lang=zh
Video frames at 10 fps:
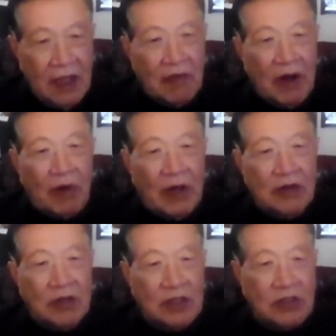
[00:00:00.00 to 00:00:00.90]
另外
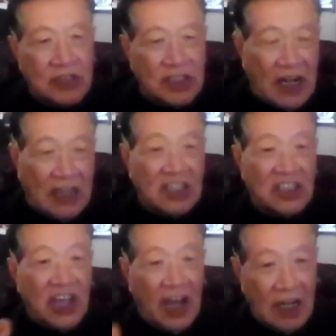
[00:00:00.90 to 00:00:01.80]
还有的就是拿
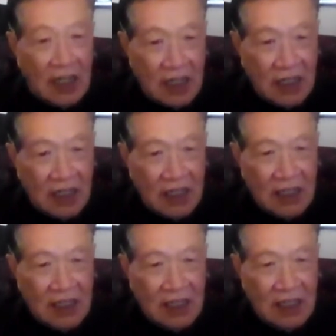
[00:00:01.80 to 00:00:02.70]
着枪，
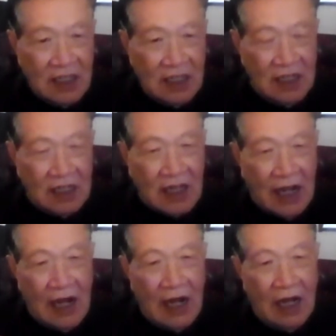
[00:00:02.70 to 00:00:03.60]

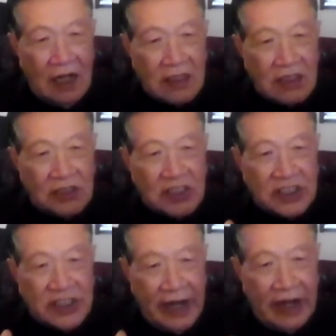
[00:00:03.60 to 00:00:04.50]
他就
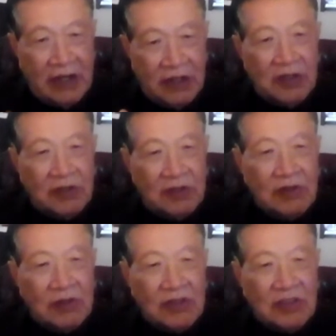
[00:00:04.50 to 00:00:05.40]
是 dare you，